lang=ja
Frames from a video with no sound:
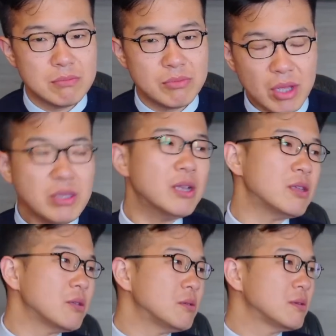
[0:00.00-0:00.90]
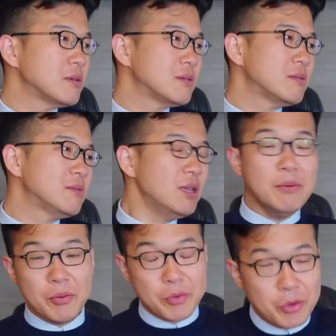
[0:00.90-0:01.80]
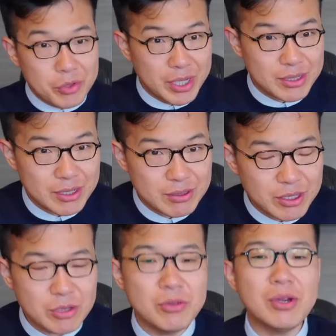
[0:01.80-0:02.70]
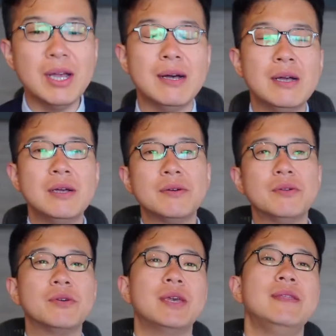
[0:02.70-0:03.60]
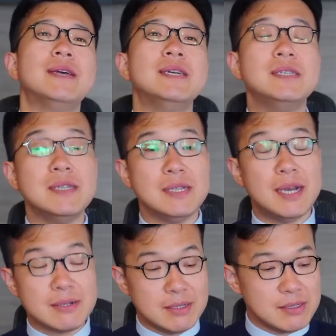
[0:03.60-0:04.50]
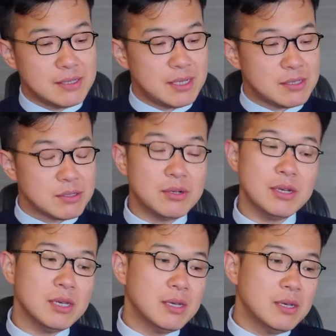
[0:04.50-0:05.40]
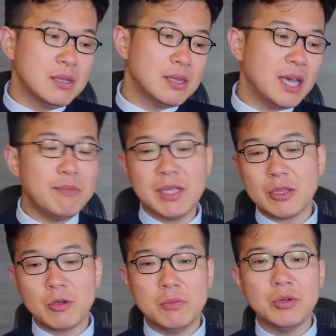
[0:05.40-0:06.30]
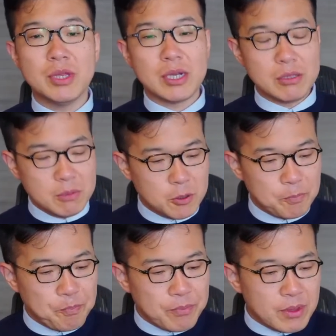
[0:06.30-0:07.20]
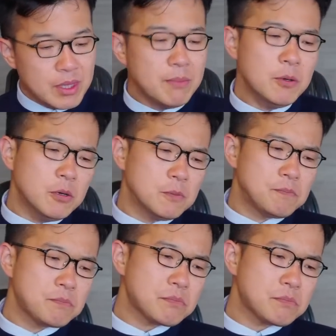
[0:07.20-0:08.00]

何なんだと。でも不幸なんだっていうのが、この現代人にあるですね、すごい悩みだと思うんだけども、でも、